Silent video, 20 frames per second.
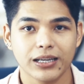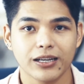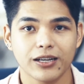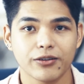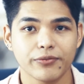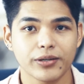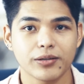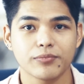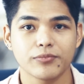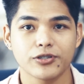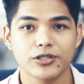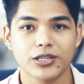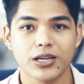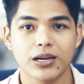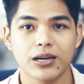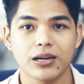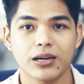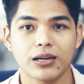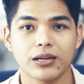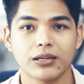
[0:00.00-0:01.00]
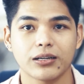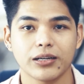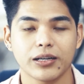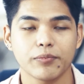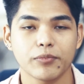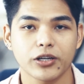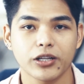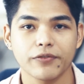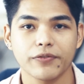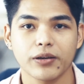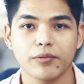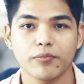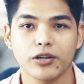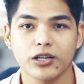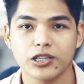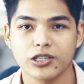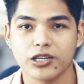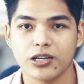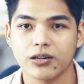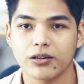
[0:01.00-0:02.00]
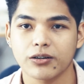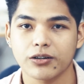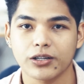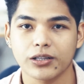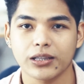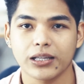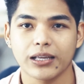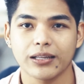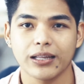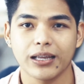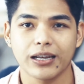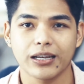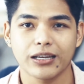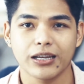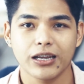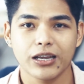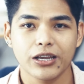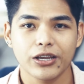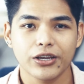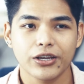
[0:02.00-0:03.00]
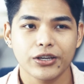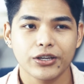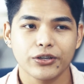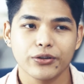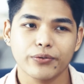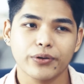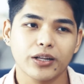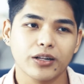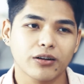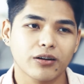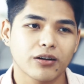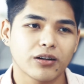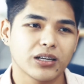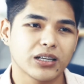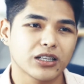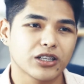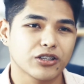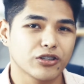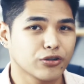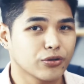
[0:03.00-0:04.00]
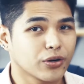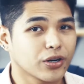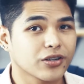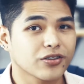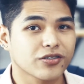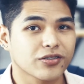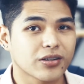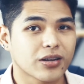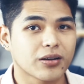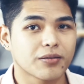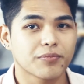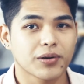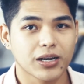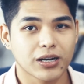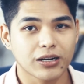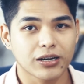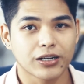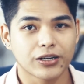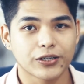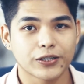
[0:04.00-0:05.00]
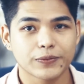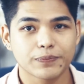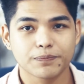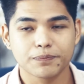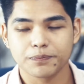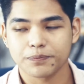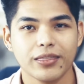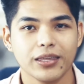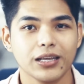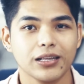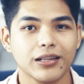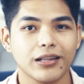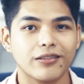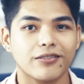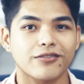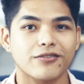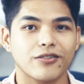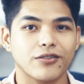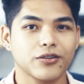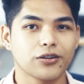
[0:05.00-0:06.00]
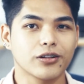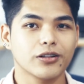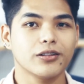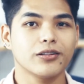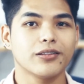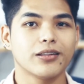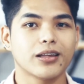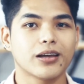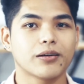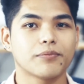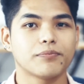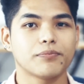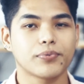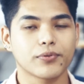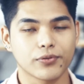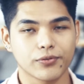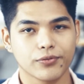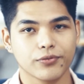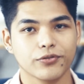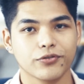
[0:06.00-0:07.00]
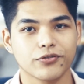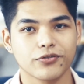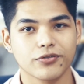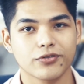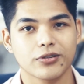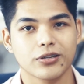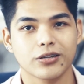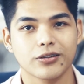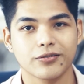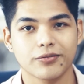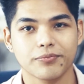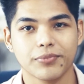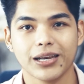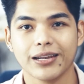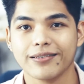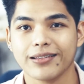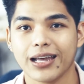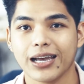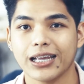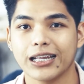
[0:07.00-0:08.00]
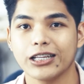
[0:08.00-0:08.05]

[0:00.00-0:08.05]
gawin mo siyang, i-modify mo lang siya ng konti then you can call it yours na. Parang ganon. I think that's all the pros para sa